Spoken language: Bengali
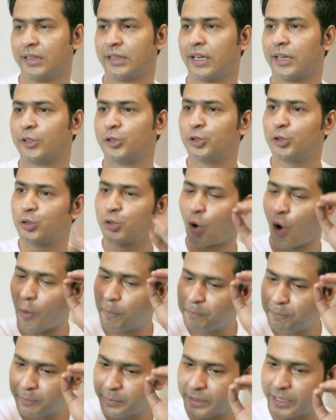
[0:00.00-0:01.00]
তার
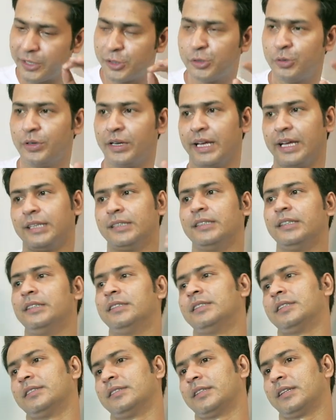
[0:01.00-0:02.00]
সব কিছুর
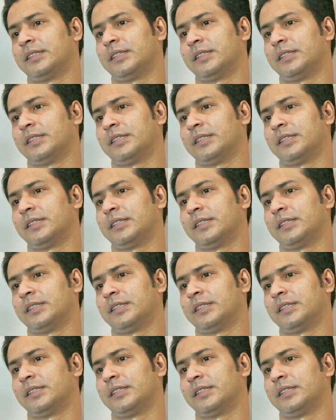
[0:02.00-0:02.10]
এক্সিস্টেন্স